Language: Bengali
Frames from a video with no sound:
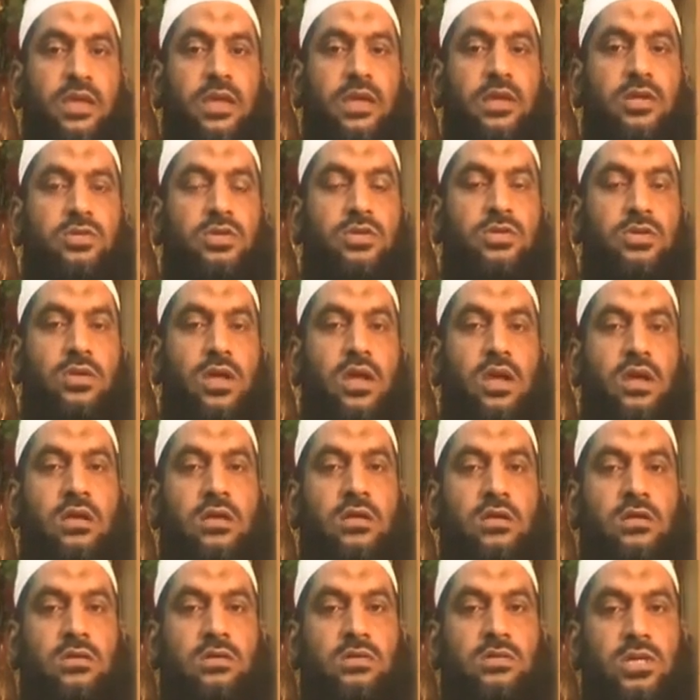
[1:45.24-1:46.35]
সুতরাং
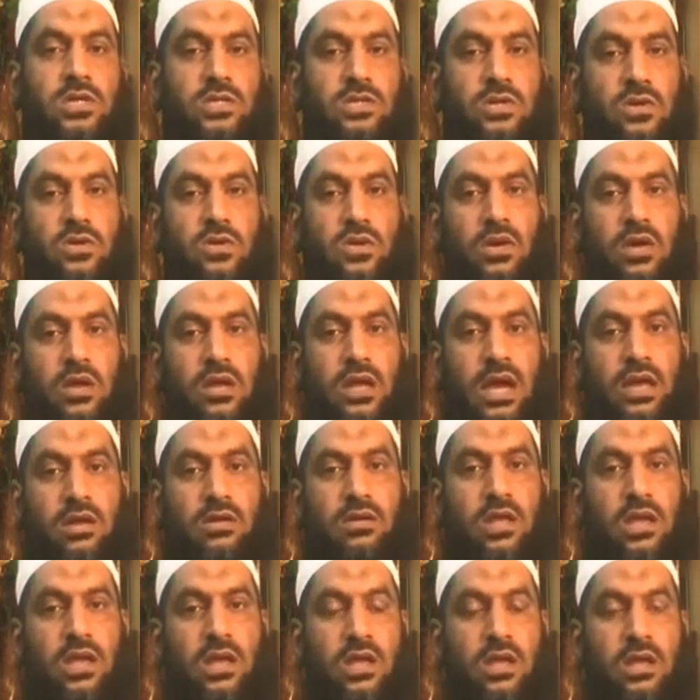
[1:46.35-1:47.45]
যে সকল
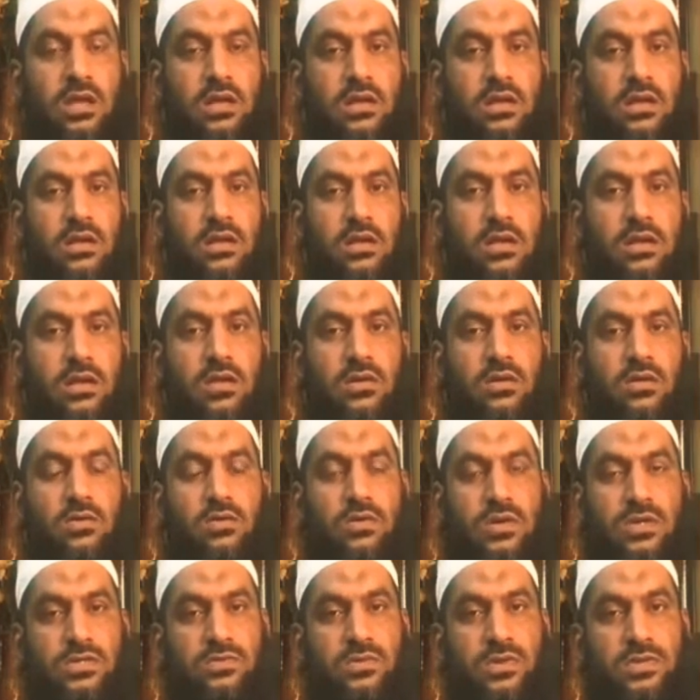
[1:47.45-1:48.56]
কারণে
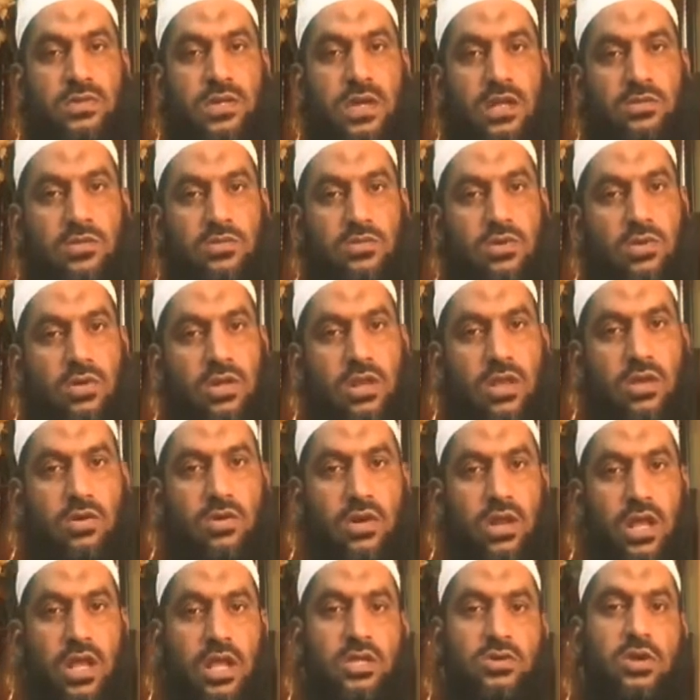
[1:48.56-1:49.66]
ওয়াসওয়াসা তো তৈরি
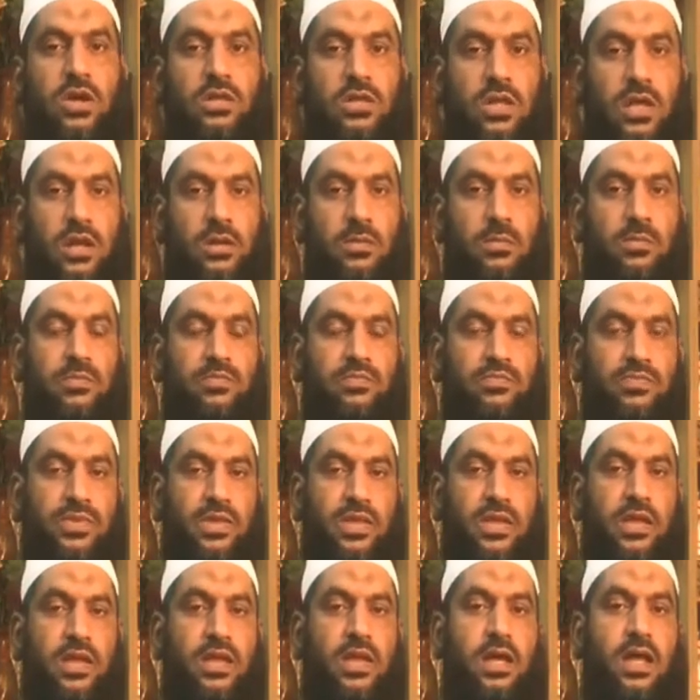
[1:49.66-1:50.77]
করেই শয়তান
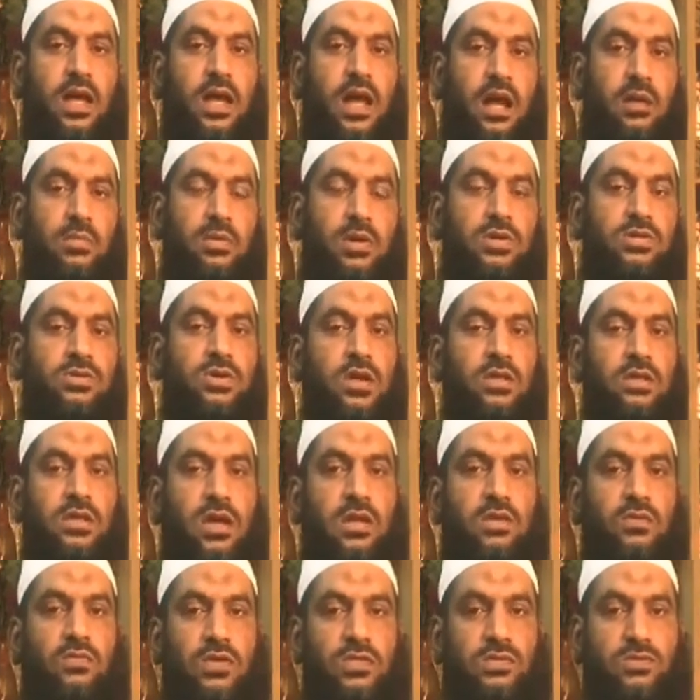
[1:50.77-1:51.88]
আবার শয়তান
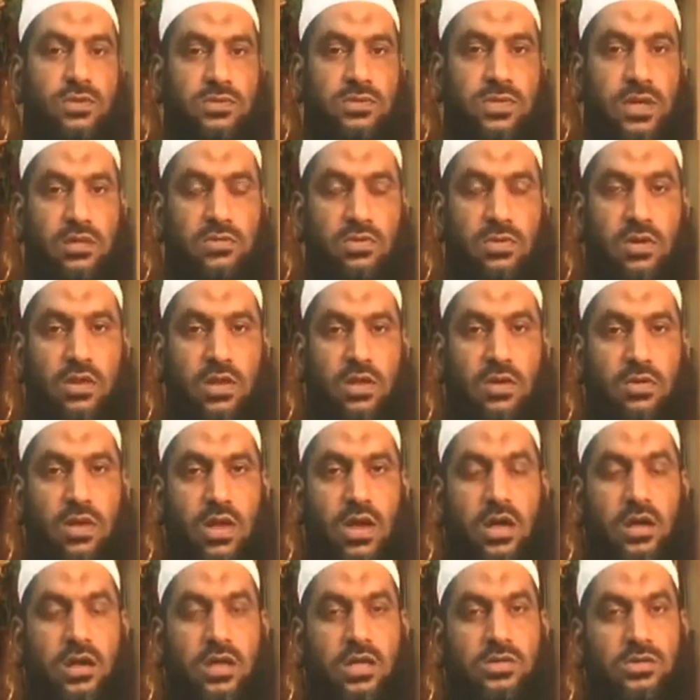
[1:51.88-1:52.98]
ওয়াসওয়াসা তৈরি
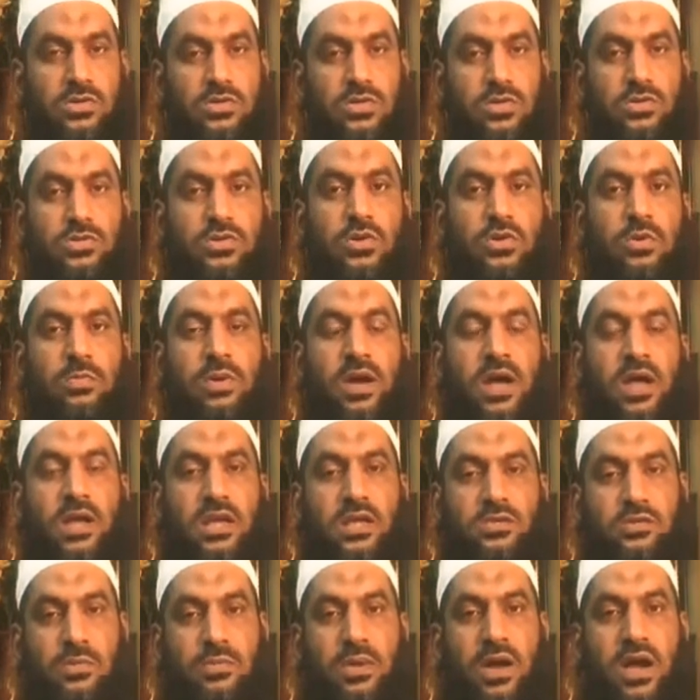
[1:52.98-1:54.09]
করার কিছু সুযোগও পায়
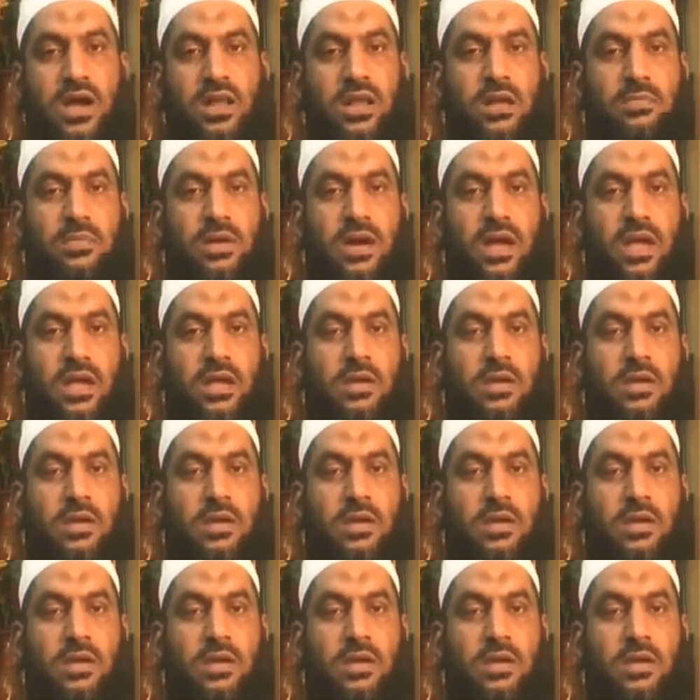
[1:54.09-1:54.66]
কিছু বাহানা পায়